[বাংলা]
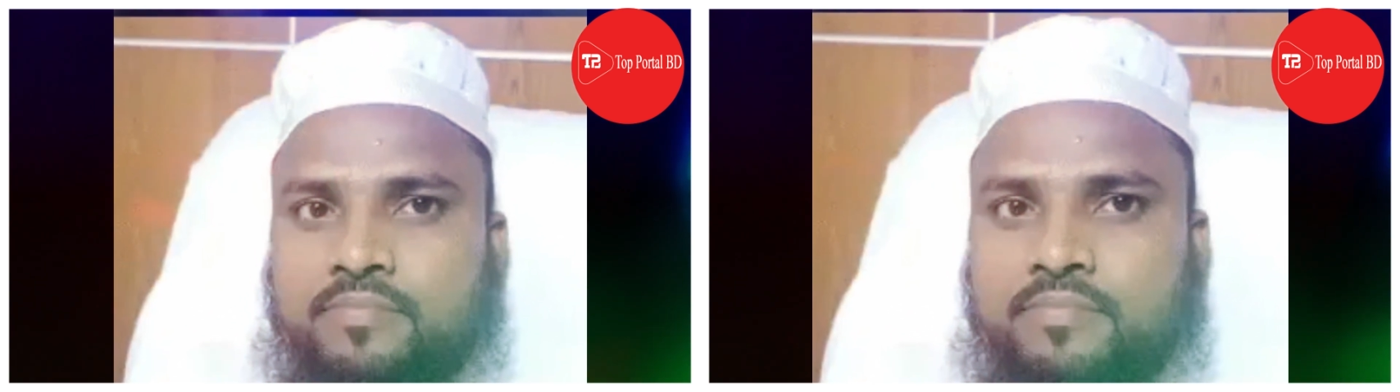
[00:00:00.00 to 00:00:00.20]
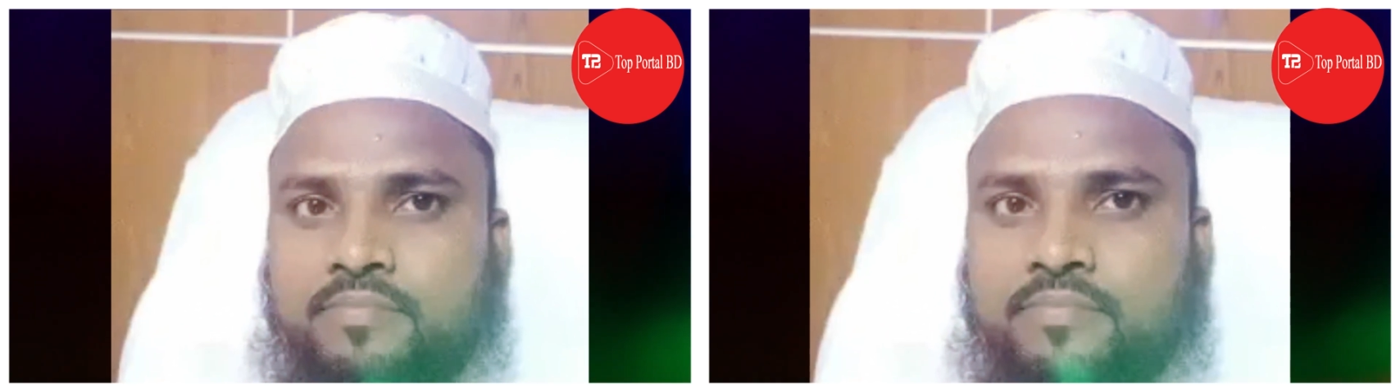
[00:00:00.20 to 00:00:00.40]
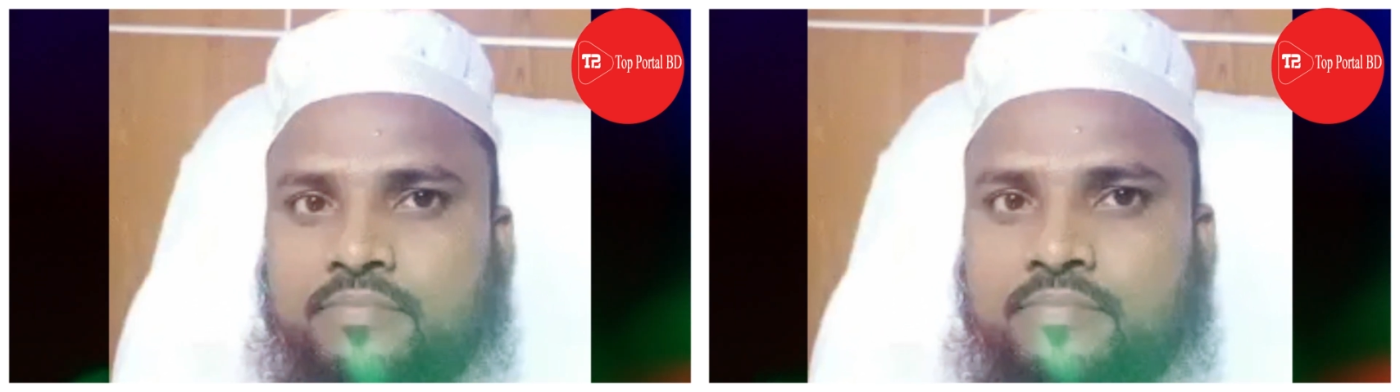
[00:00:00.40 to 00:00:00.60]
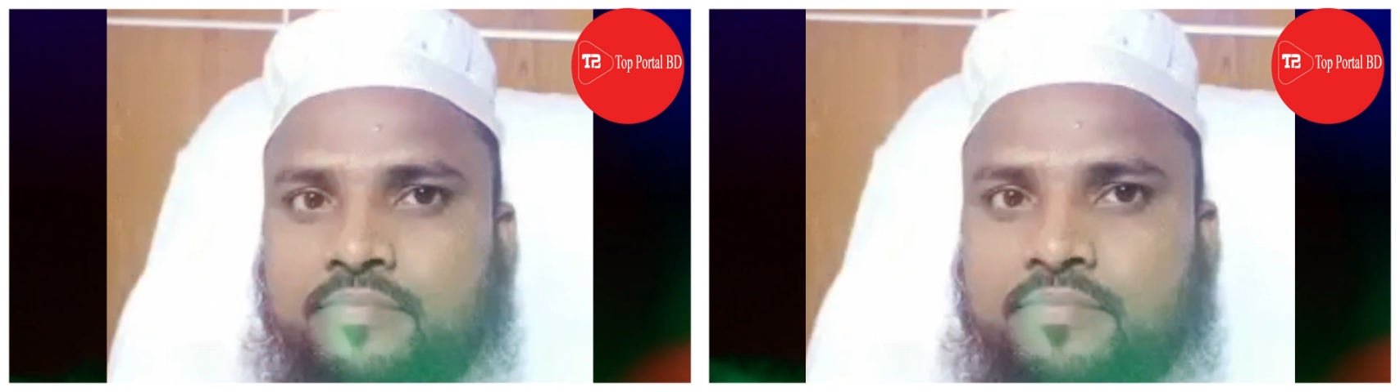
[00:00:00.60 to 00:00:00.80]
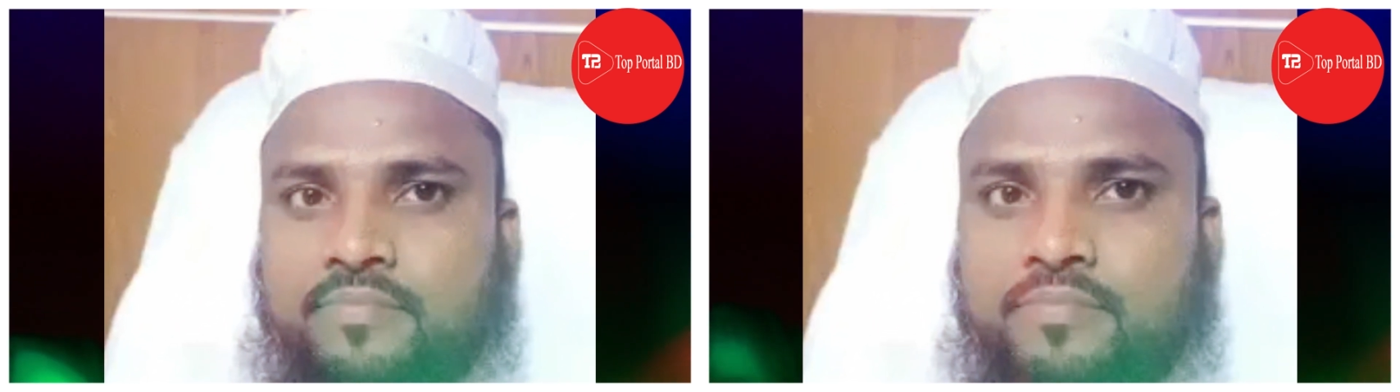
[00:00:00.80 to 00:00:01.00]
আমাদের
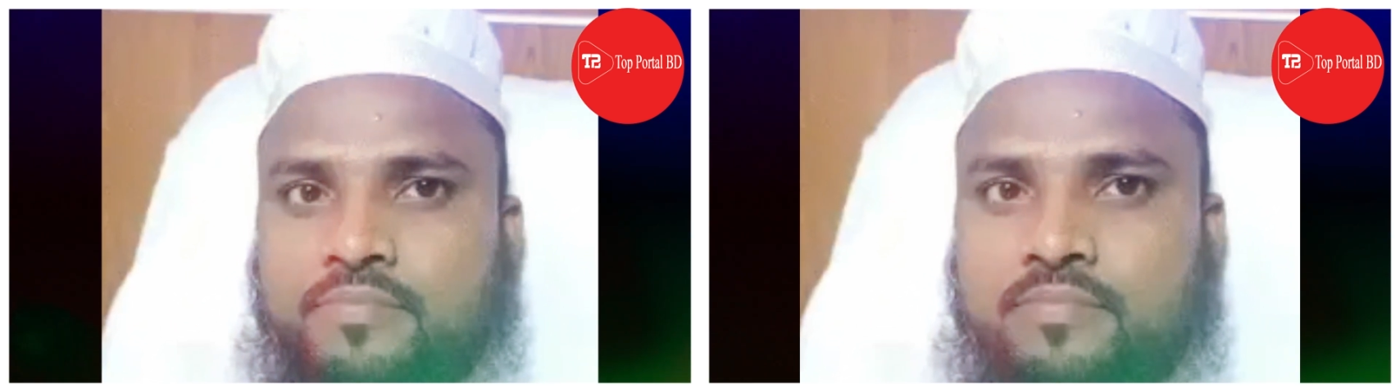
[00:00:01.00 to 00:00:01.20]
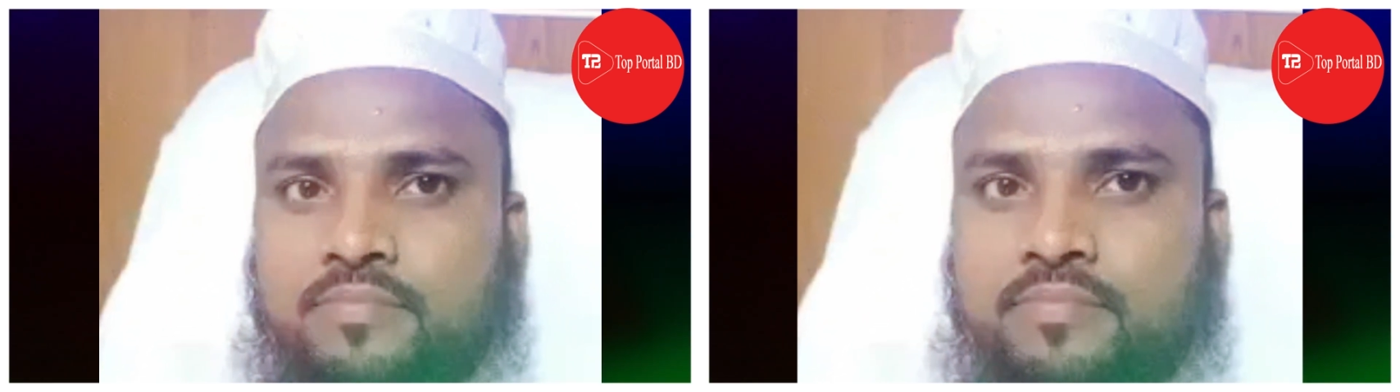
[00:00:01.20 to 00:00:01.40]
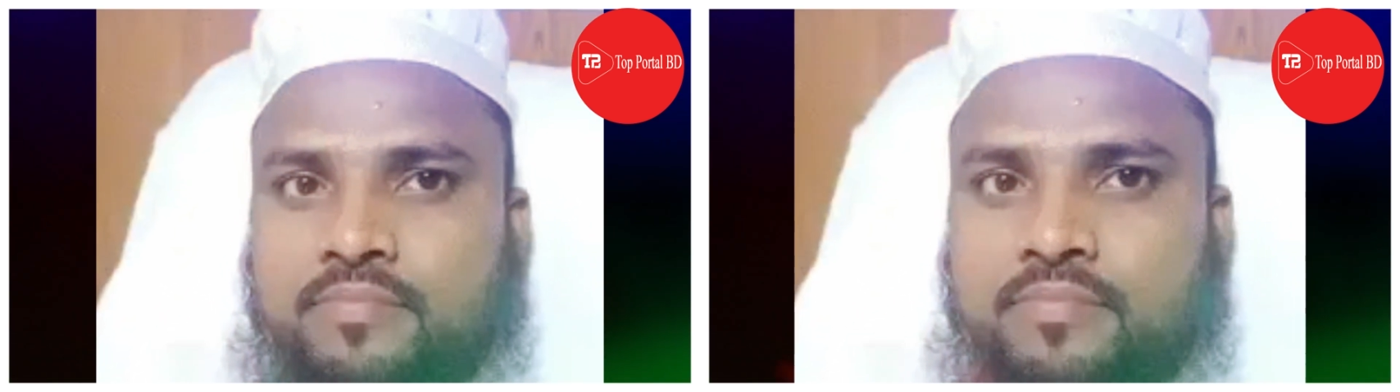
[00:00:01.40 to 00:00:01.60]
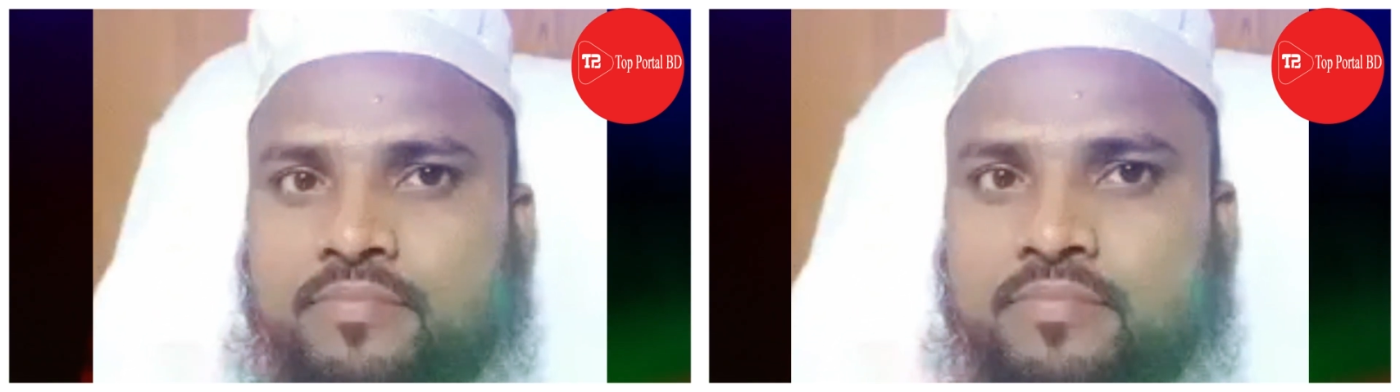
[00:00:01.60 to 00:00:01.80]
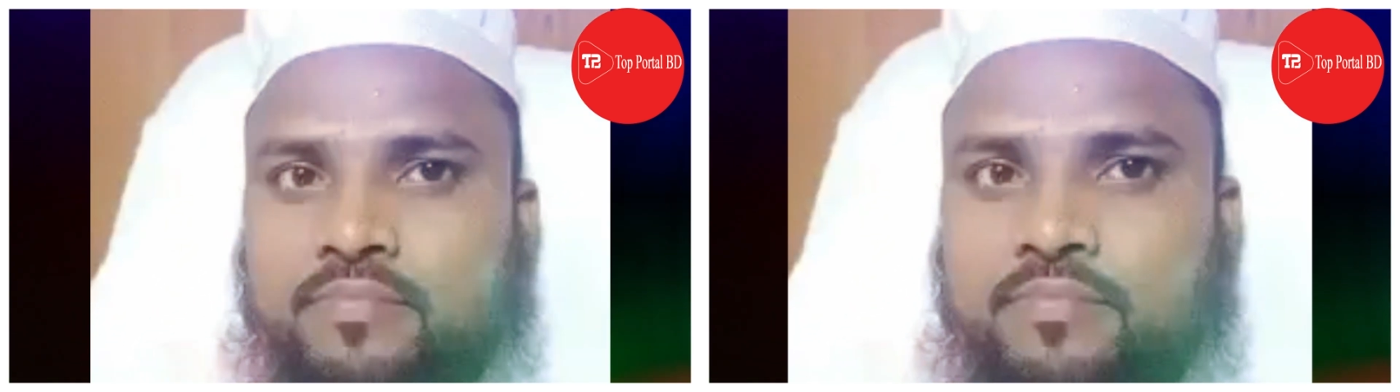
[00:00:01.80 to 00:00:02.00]
দেশের মান ক্ষুণ্ণ করেছে
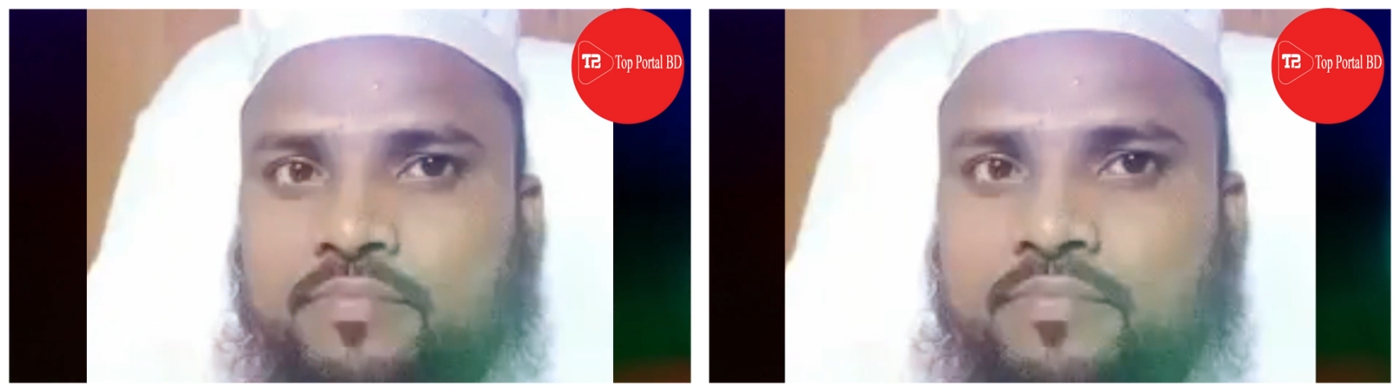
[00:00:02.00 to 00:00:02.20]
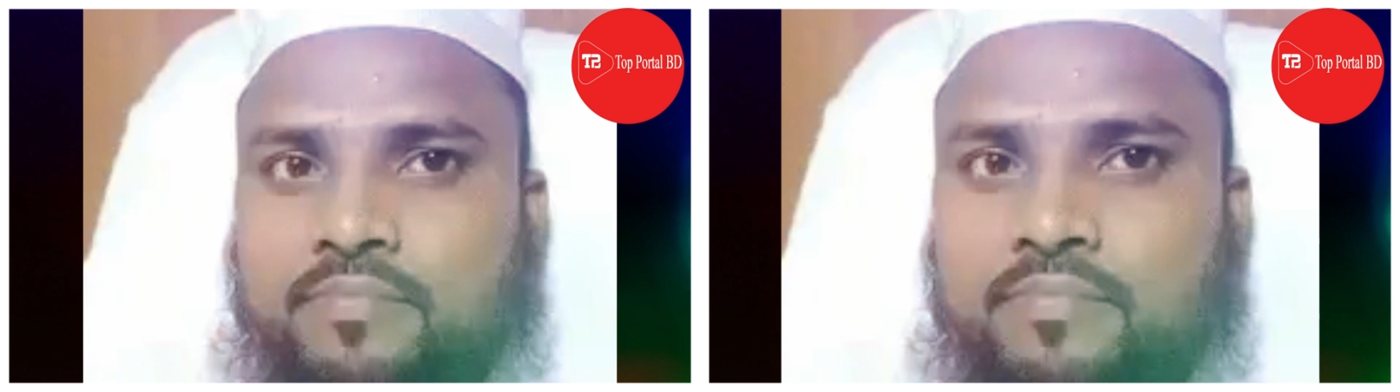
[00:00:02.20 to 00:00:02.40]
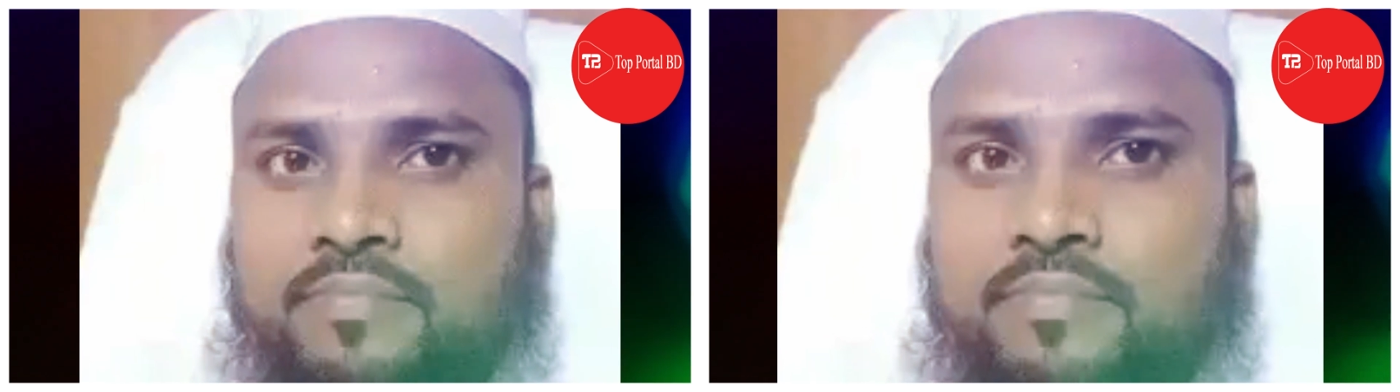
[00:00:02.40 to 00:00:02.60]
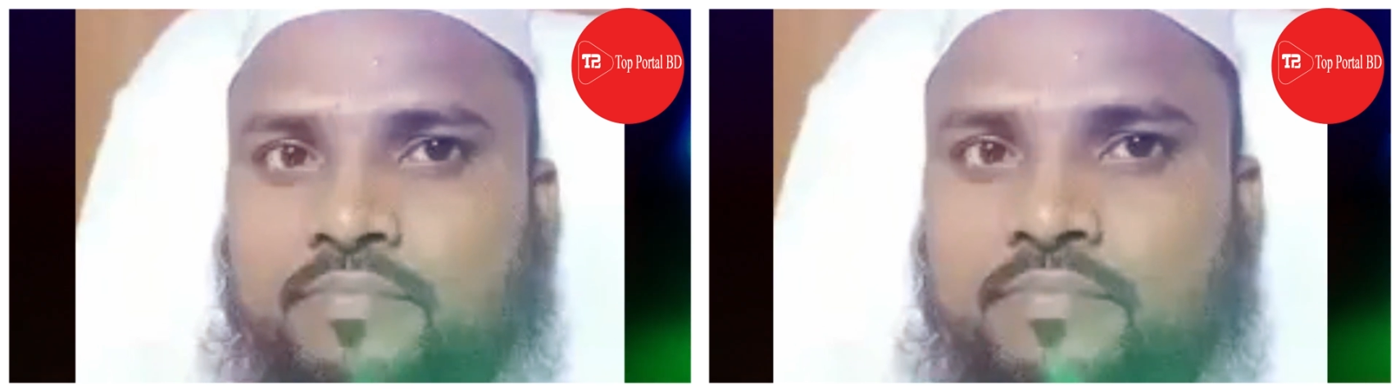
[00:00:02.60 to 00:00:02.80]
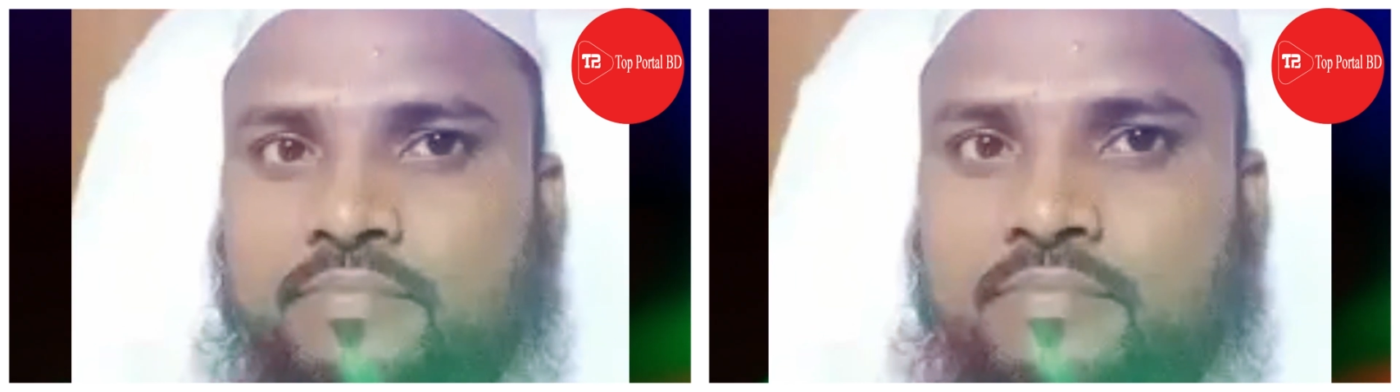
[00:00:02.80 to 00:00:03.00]
এই লোকটি একজন
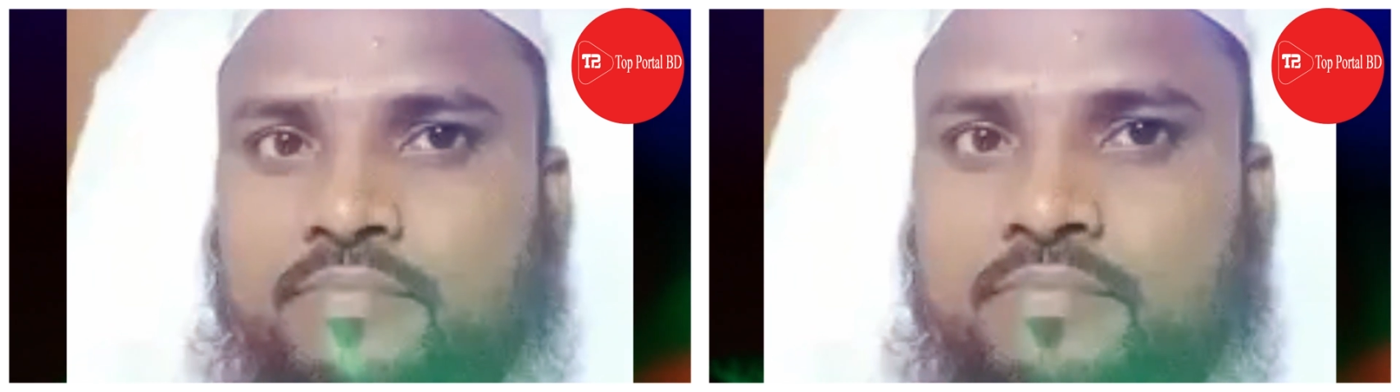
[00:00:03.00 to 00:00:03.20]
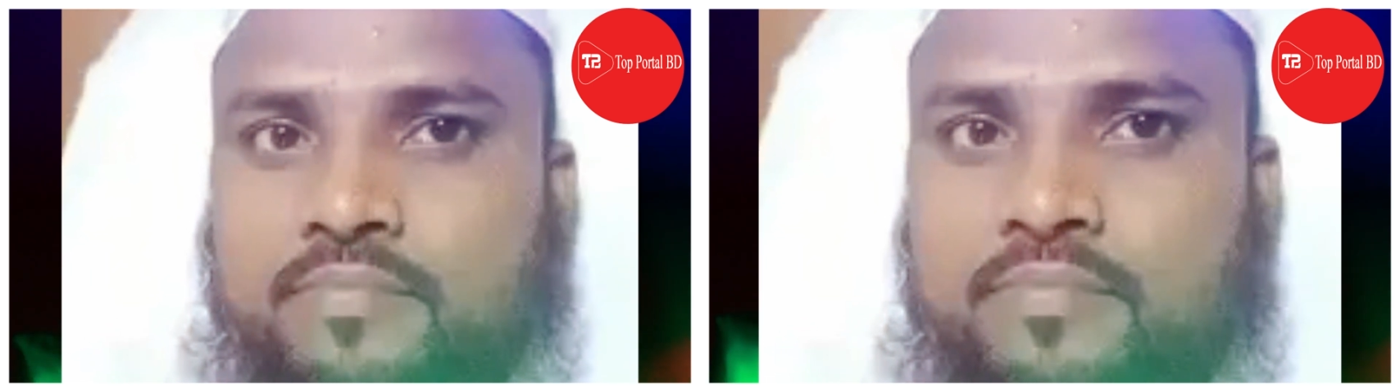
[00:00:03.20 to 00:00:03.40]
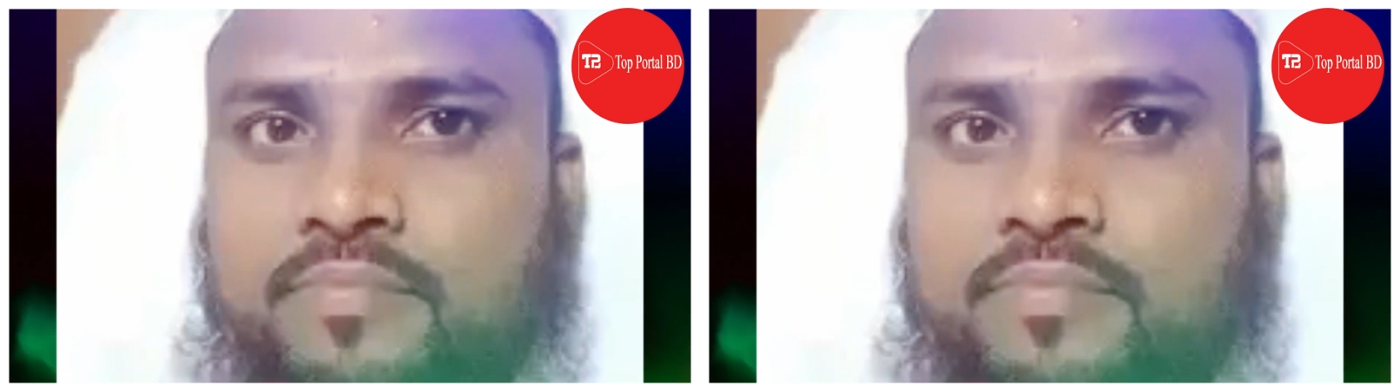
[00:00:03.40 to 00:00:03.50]
লোকের কারণে